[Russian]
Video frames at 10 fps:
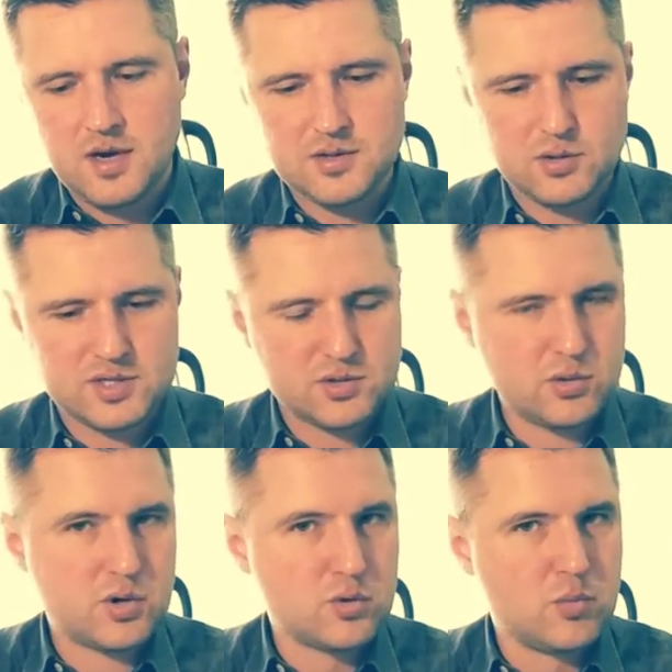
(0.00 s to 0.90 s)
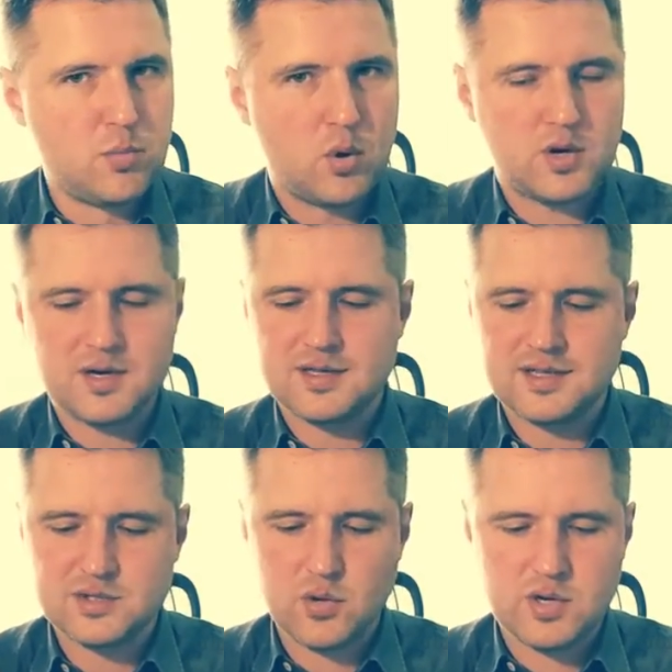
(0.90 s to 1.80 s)
оно настолько глубокое,
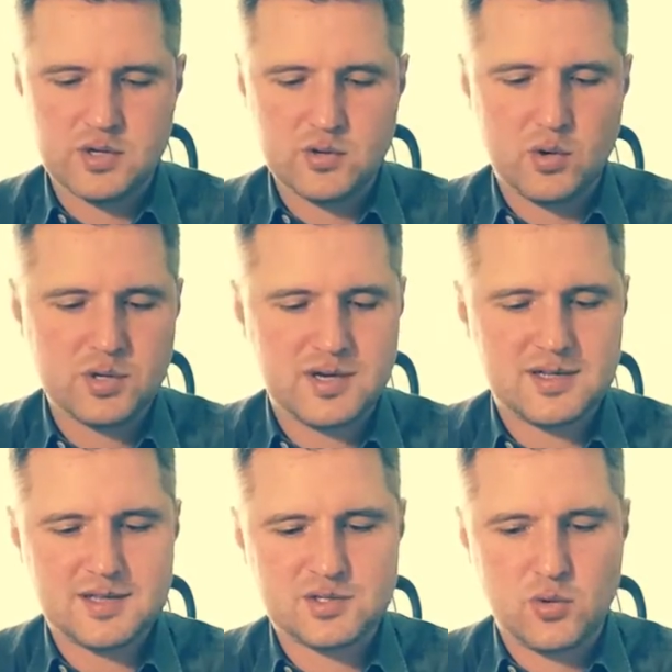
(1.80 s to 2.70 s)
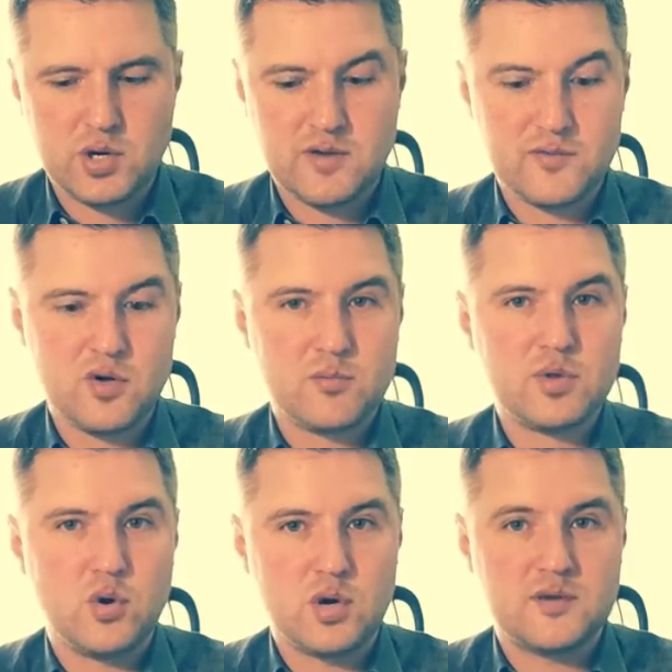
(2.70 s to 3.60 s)
настолько тонкое, настолько в нем
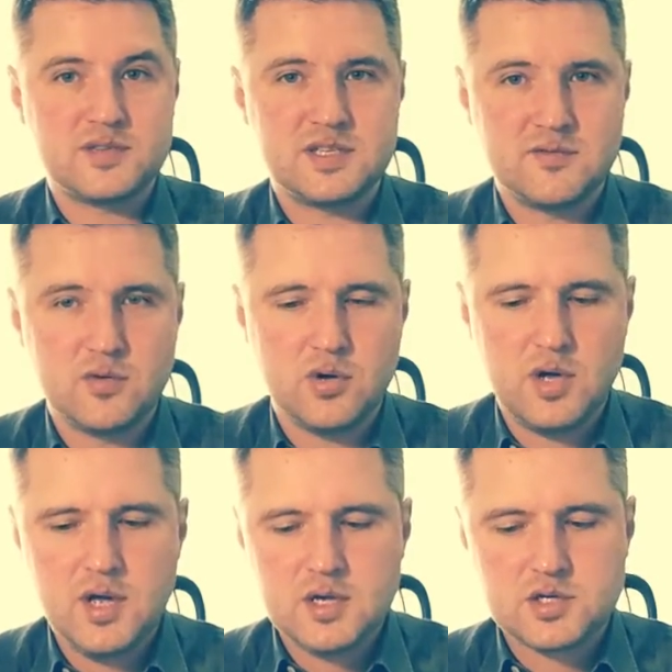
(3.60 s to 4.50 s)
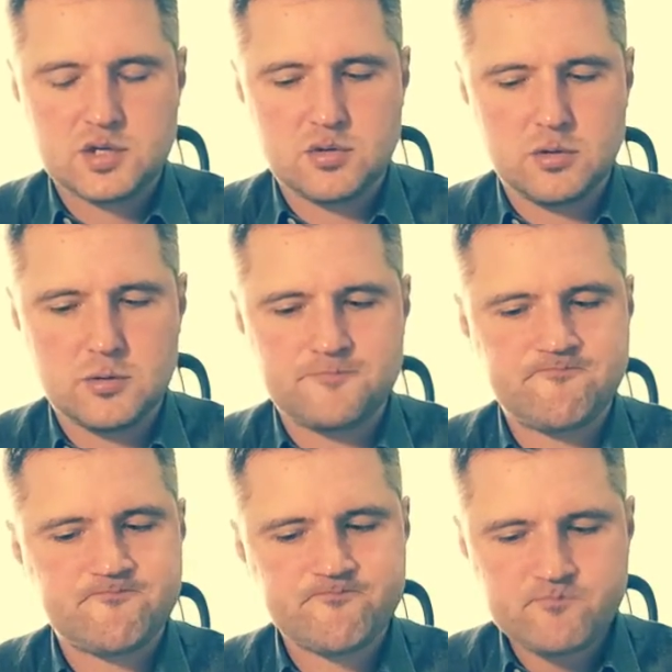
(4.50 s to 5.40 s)
много всего, что
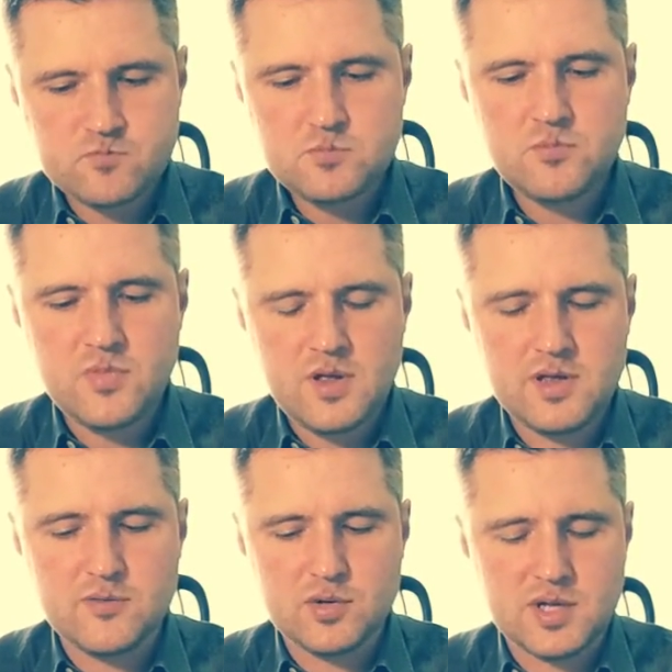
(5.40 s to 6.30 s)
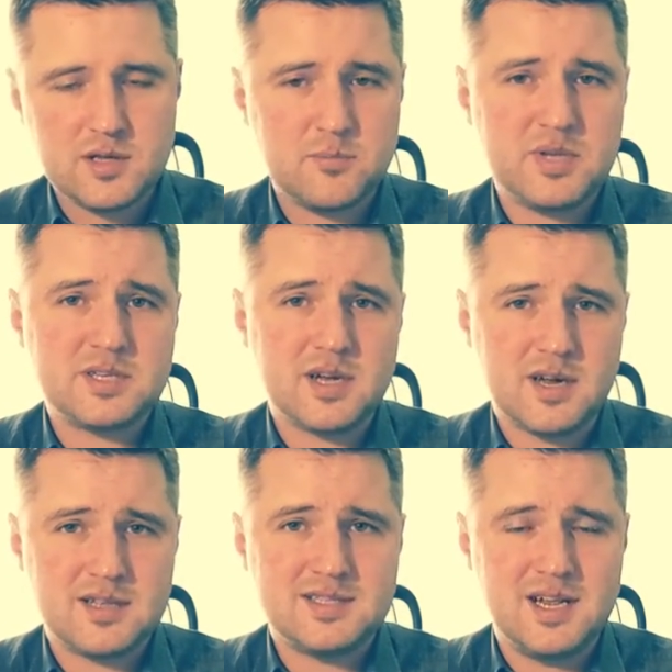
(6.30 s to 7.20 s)
его надо пить
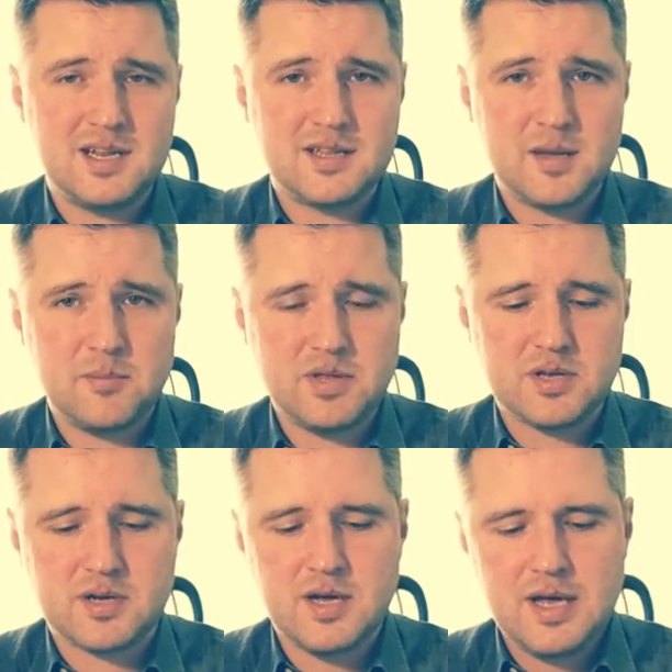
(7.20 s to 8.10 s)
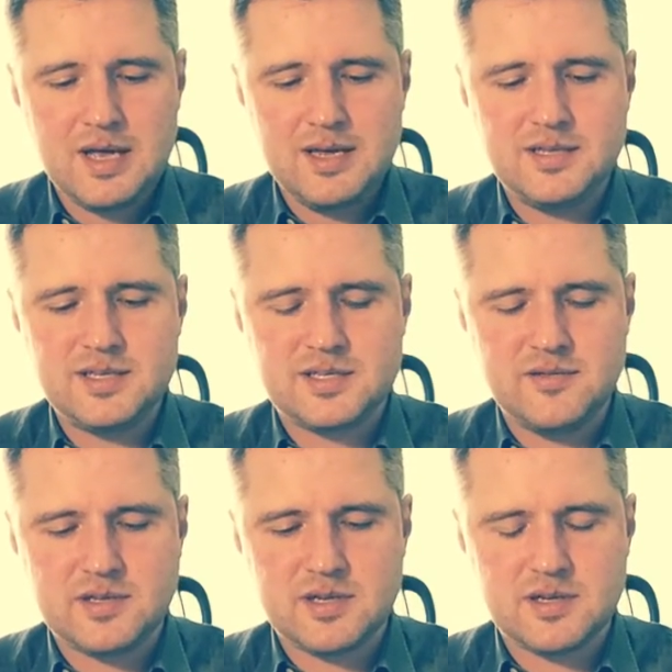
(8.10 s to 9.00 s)
как отдельный напиток и
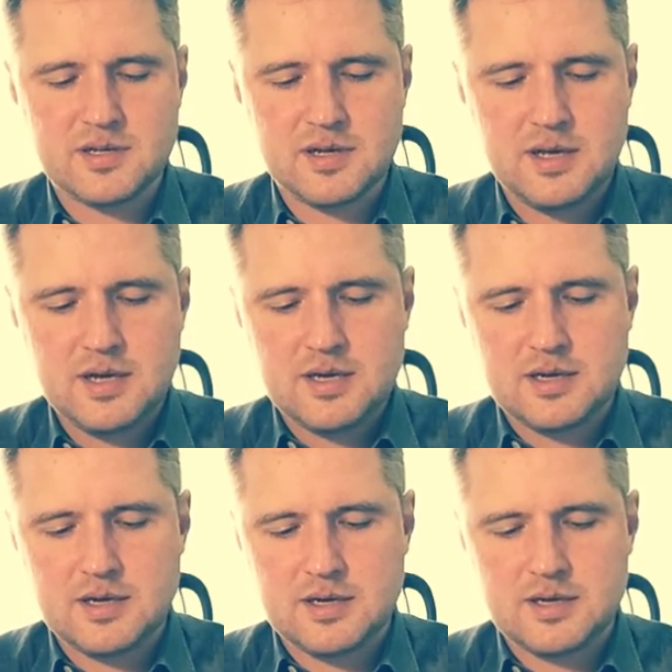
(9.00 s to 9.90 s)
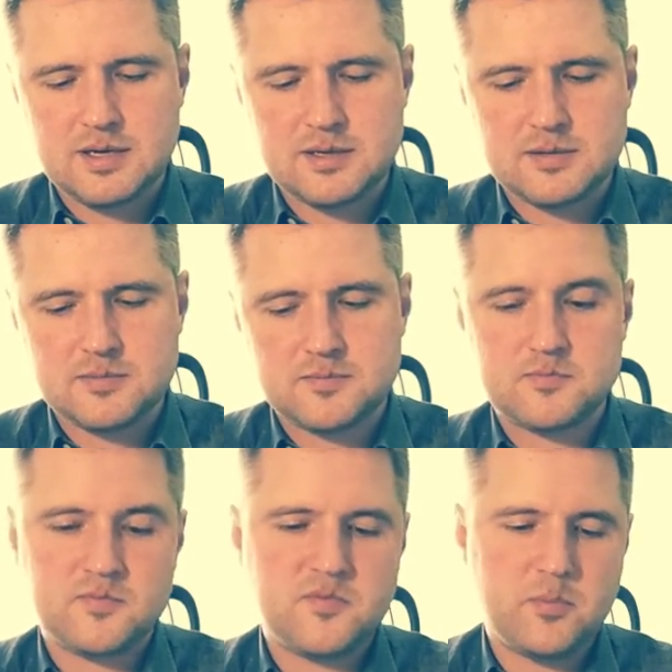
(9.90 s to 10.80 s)
действительно э,
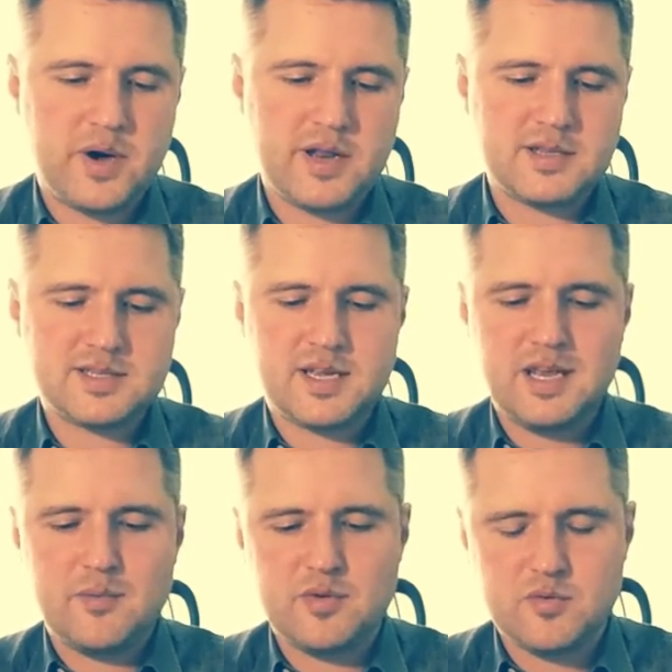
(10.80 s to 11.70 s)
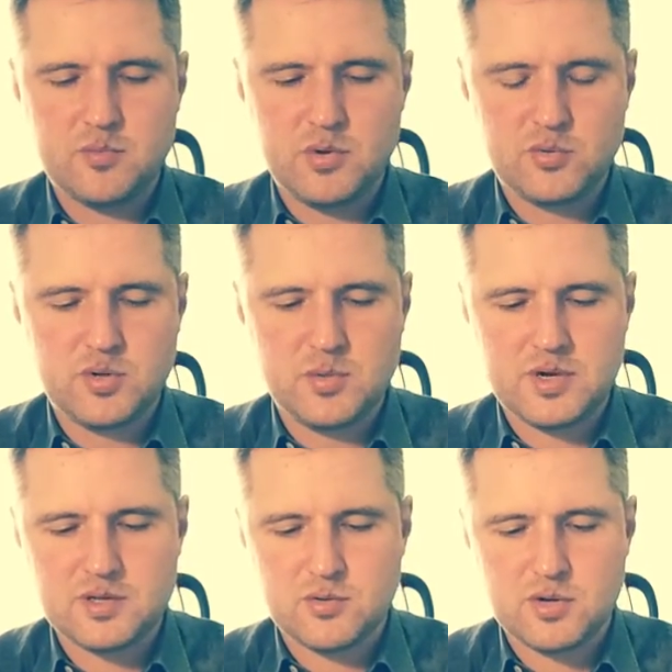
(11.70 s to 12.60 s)
в паре с какими-нибудь блюдами,
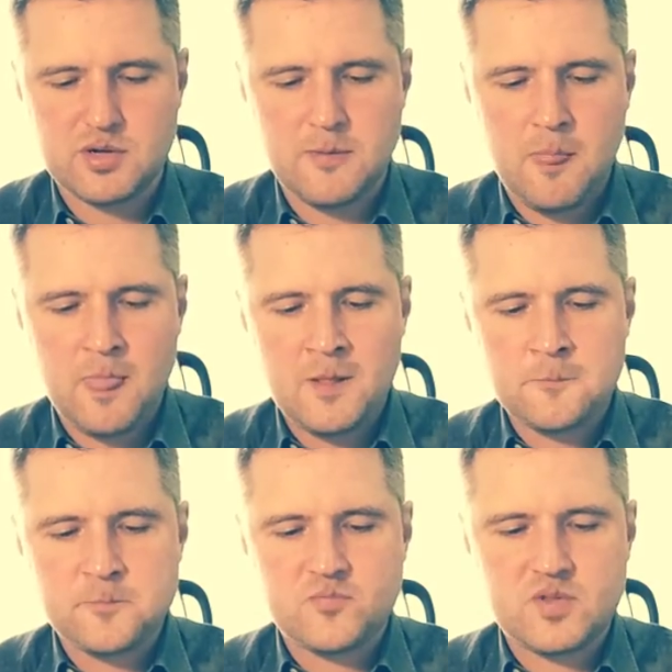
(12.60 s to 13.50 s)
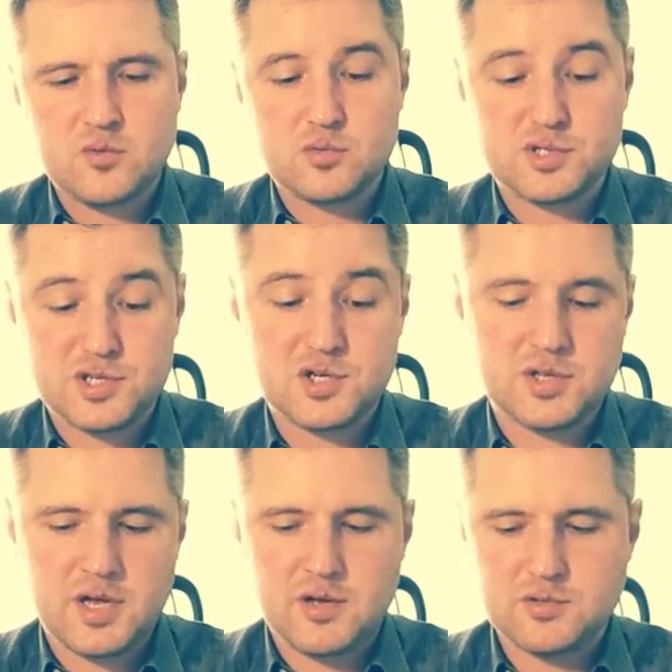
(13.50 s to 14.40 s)
которые ну,
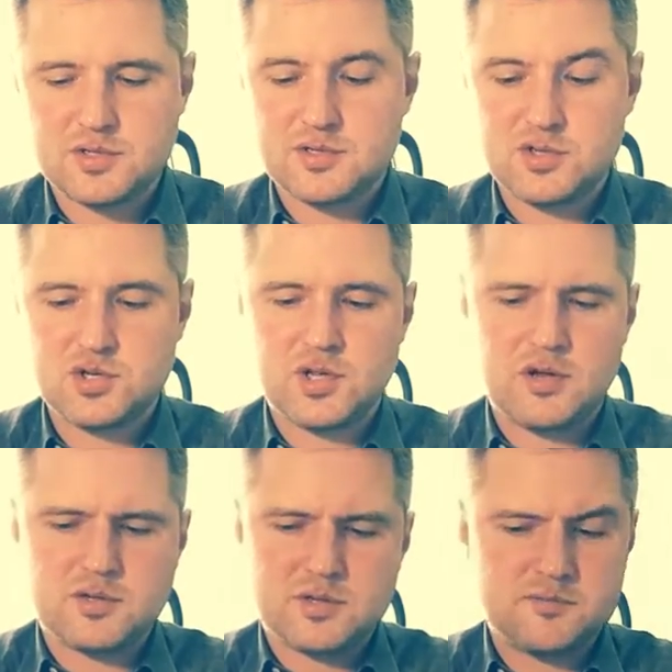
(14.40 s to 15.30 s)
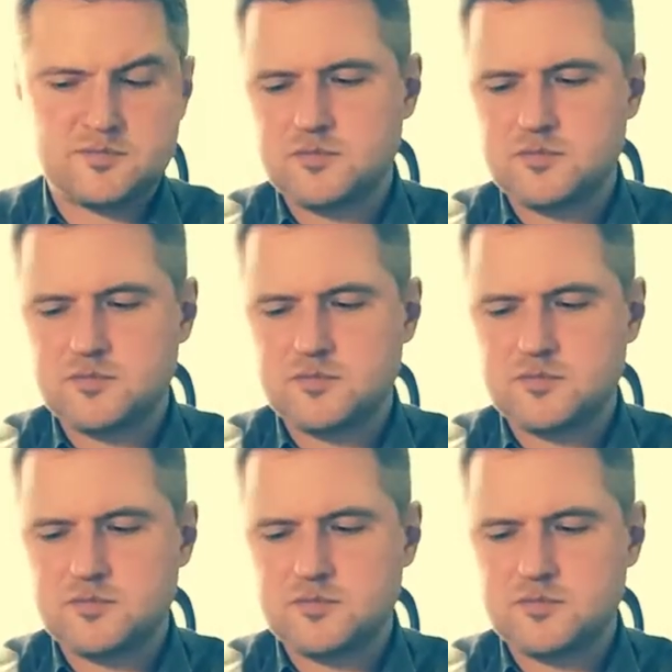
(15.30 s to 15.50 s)
сочетаются, сочетаются.